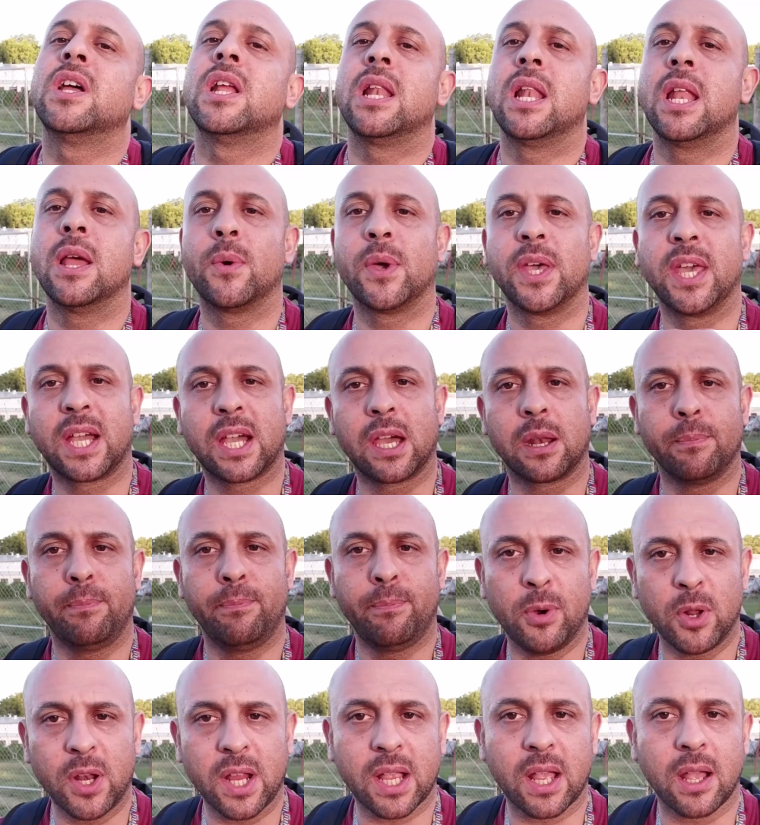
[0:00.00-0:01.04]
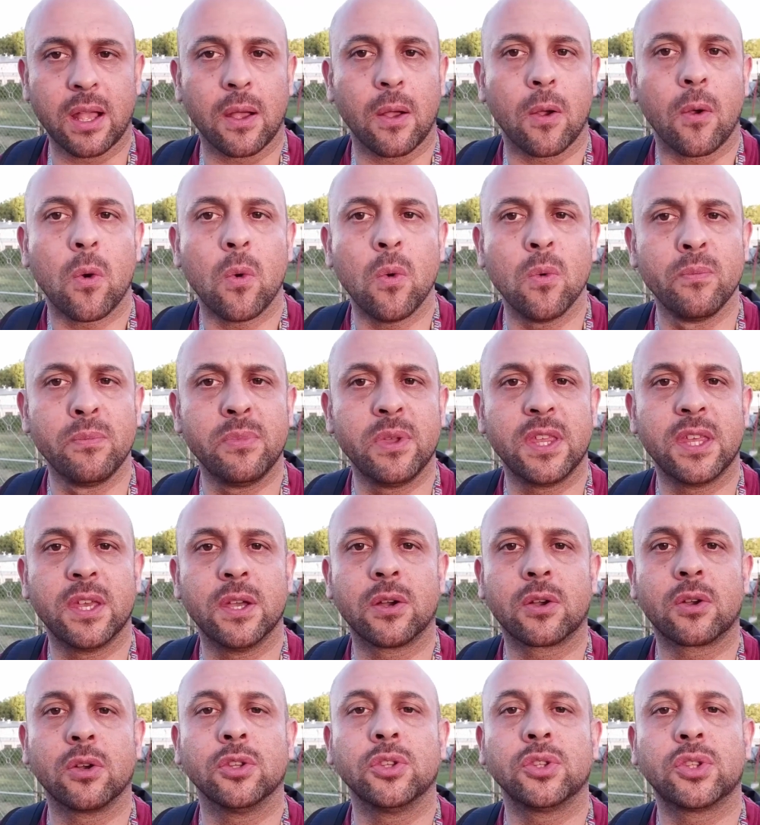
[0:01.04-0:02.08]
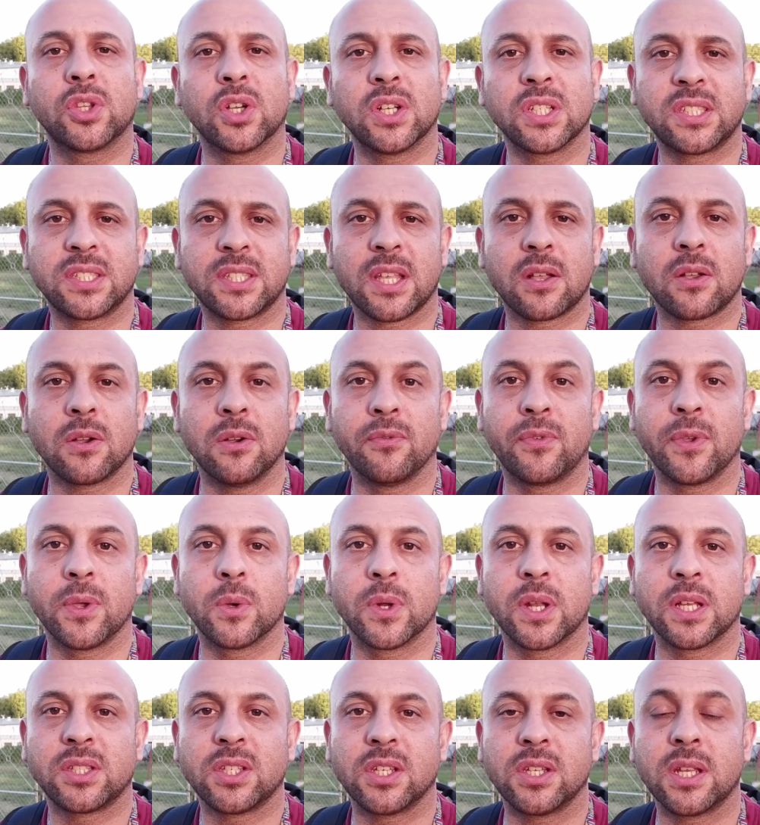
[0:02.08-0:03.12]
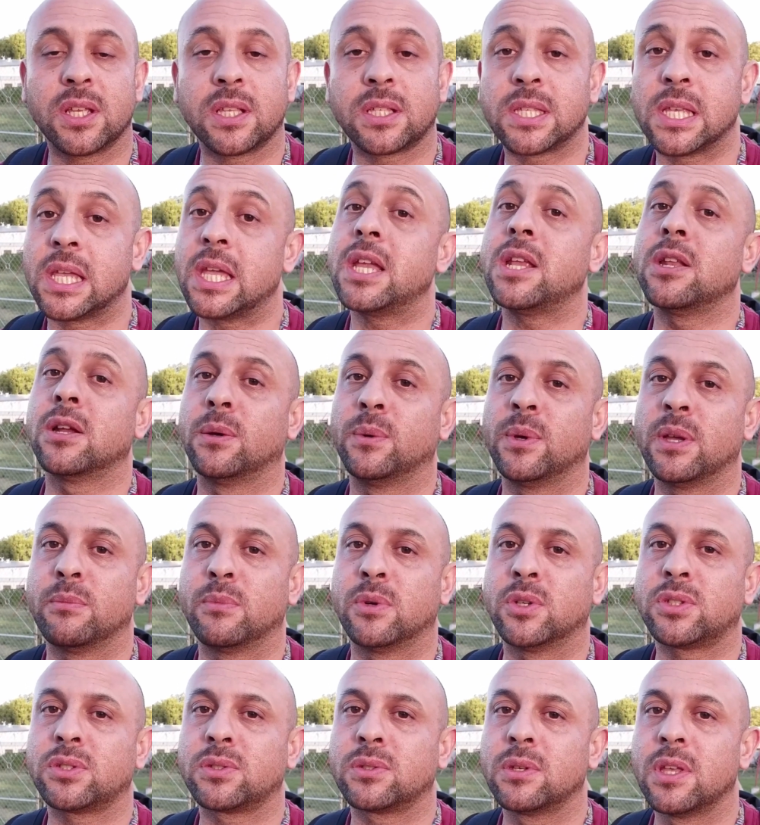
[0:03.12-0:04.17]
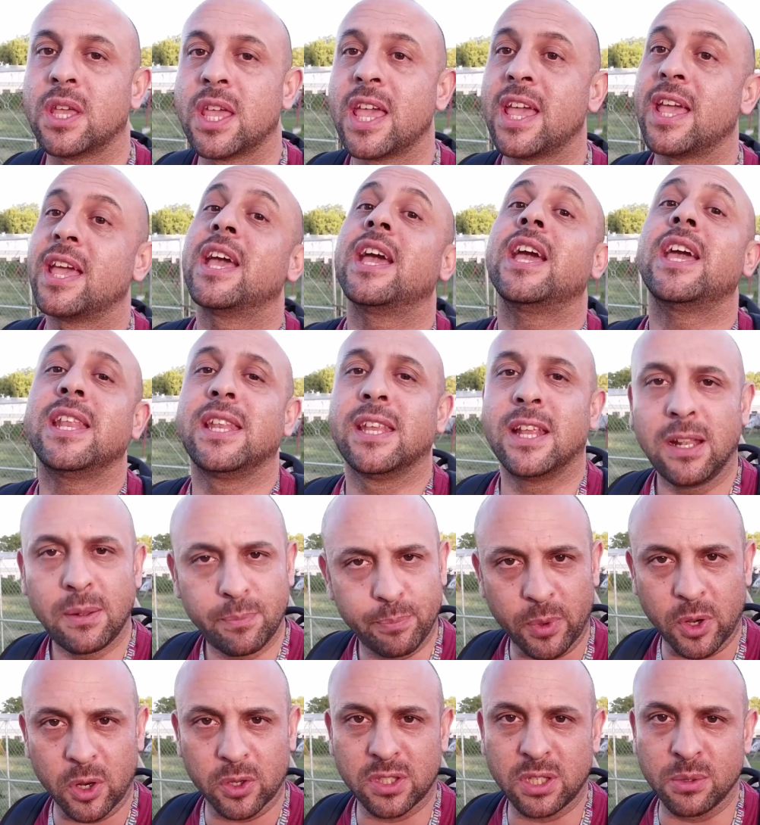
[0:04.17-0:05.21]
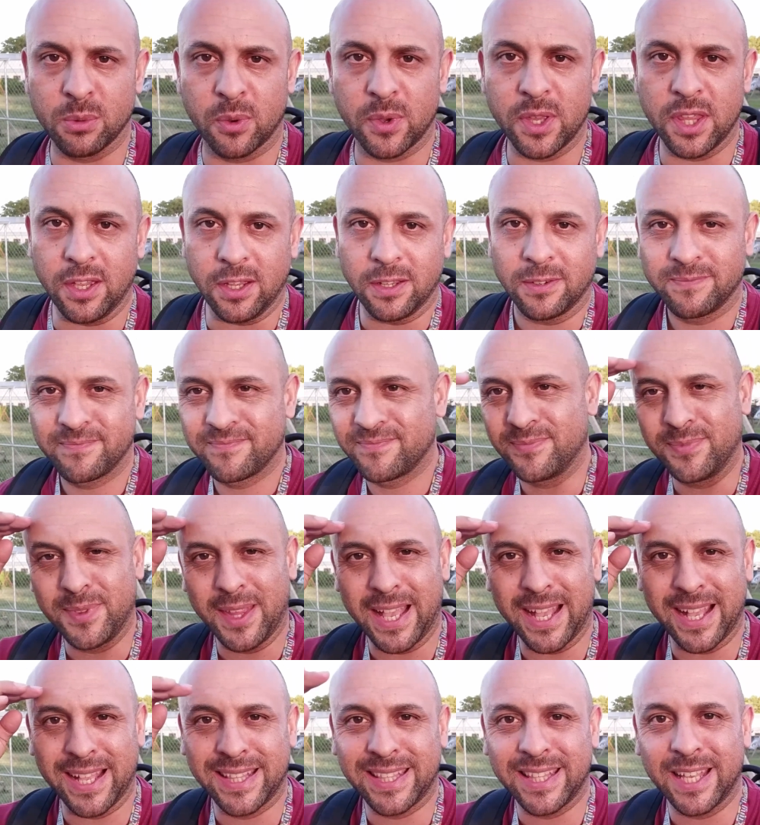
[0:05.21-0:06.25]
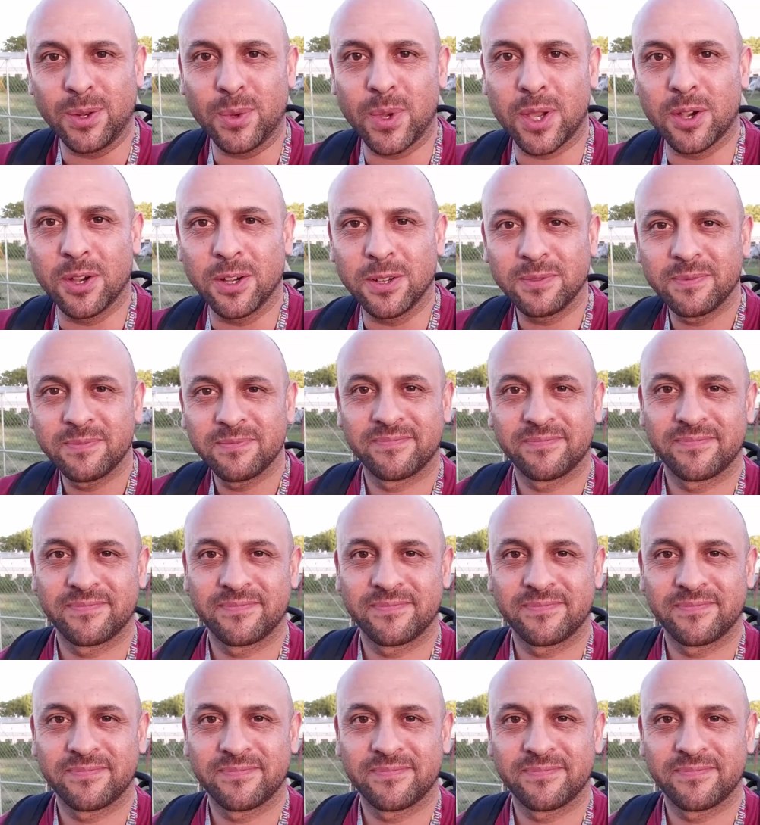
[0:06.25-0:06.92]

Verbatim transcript: les voy a dejar por acá un video con todas esas configuraciones y nos vemos en el próximo video. Hasta luego.